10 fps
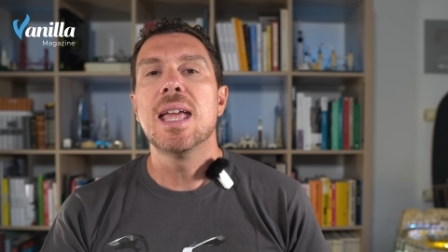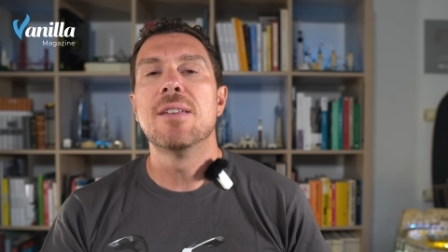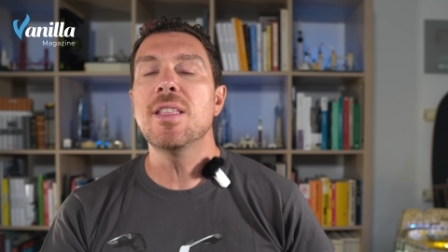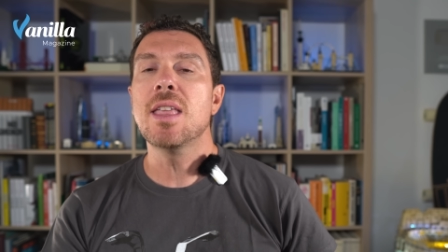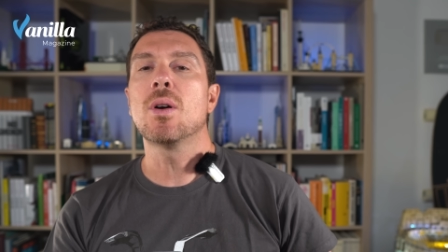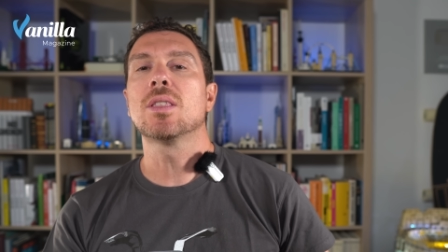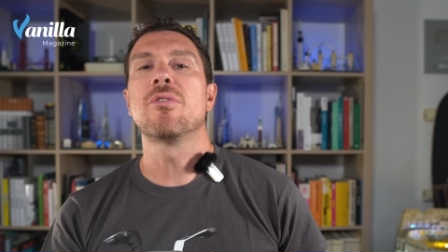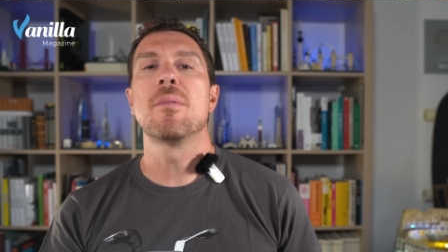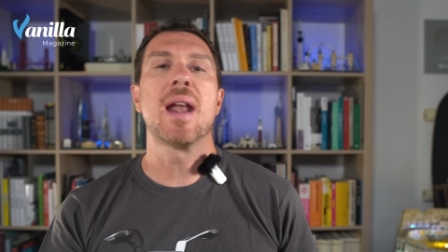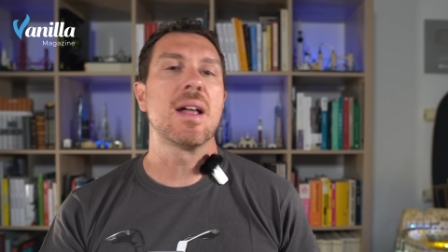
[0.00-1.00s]
Il 24
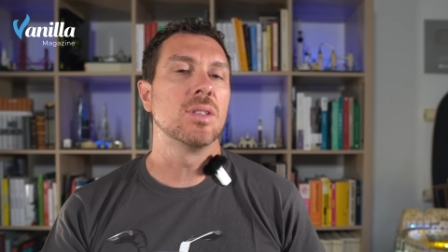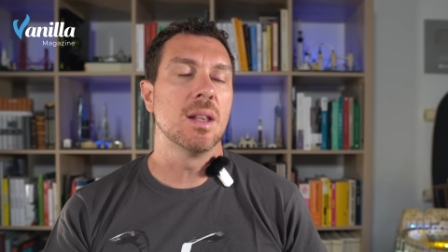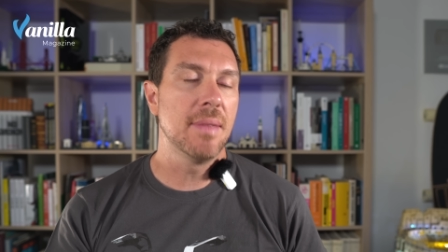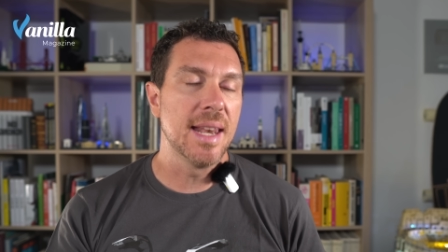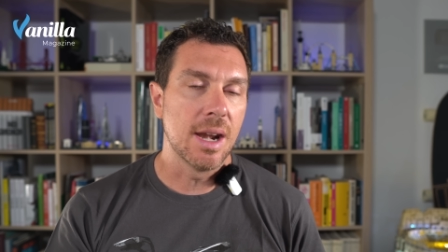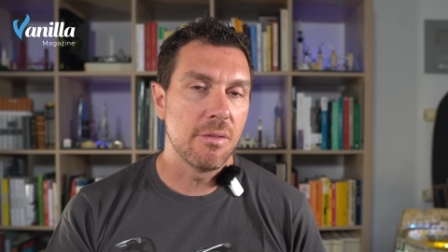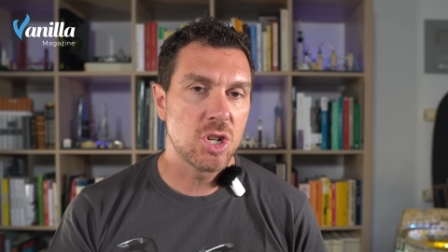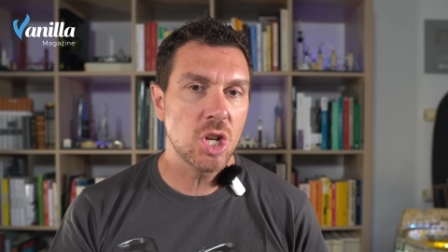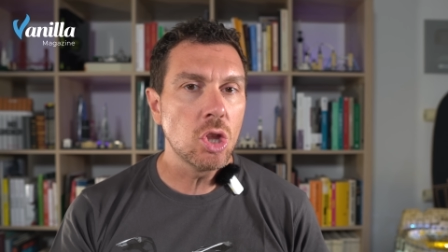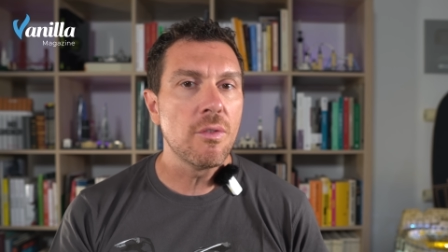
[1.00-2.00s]
febbraio del
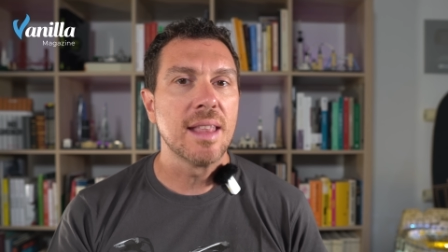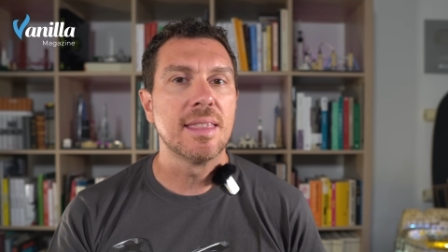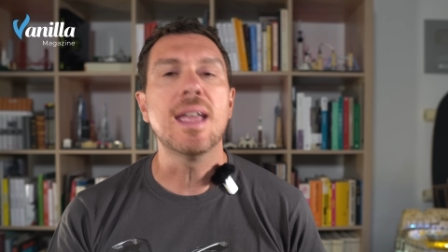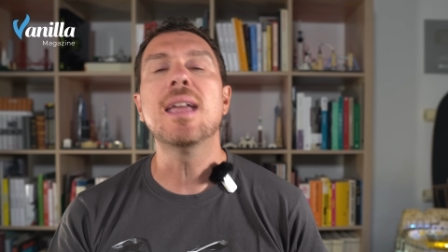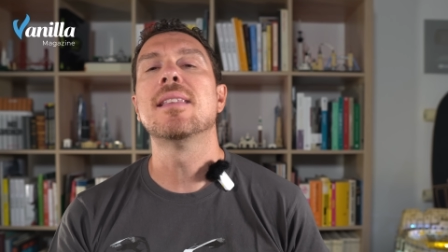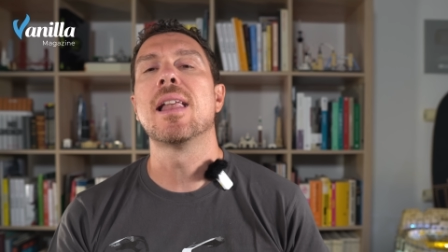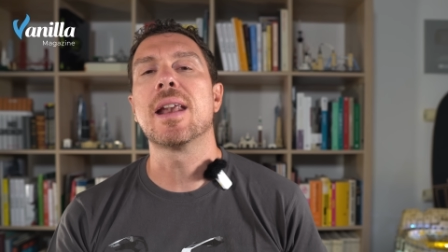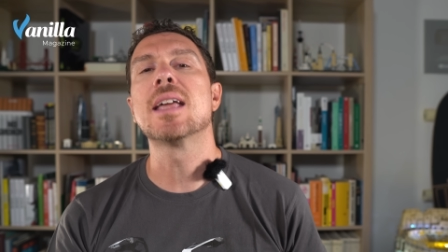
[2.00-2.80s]
1920 Hitler